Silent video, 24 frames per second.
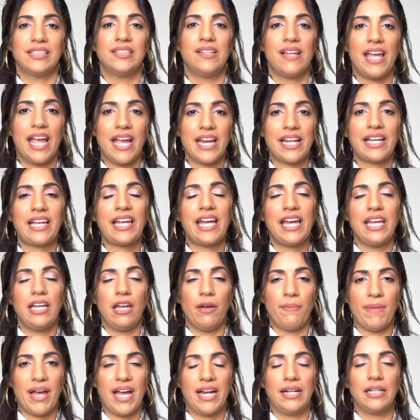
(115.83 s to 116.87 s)
Tienen que
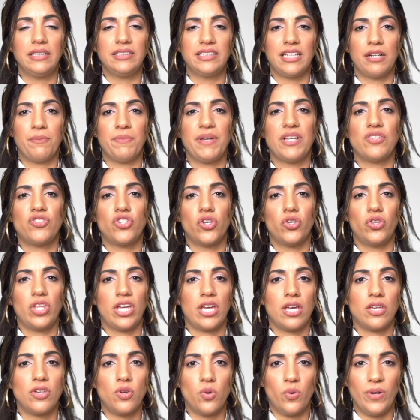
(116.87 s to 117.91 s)
llamar al servicio
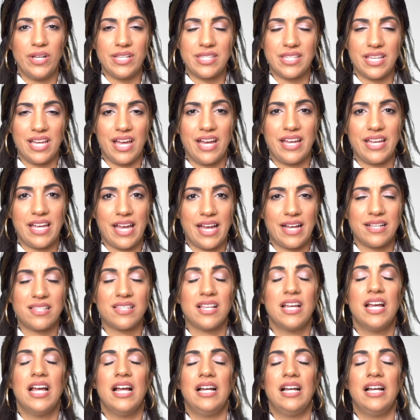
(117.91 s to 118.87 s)
de USCIS